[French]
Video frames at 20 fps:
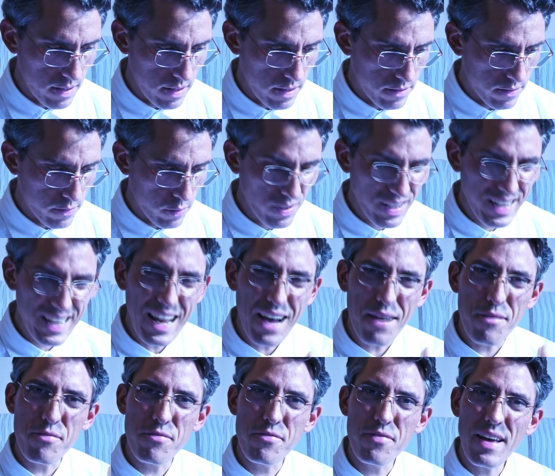ce qu'il a
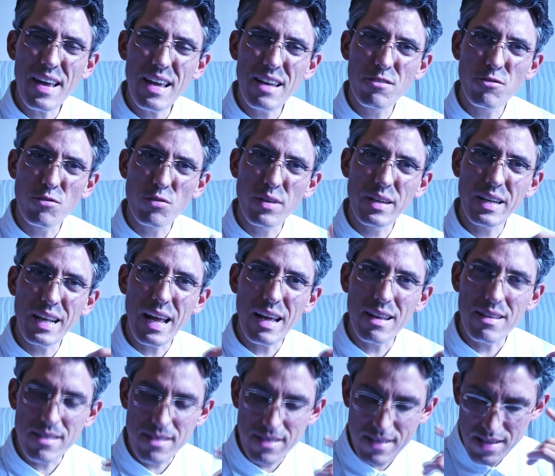fait et ce qu'il a
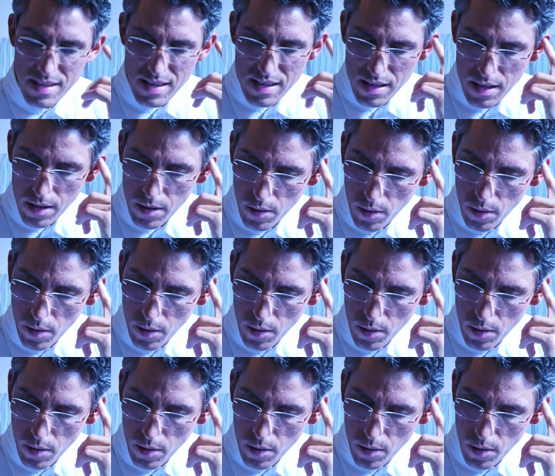dit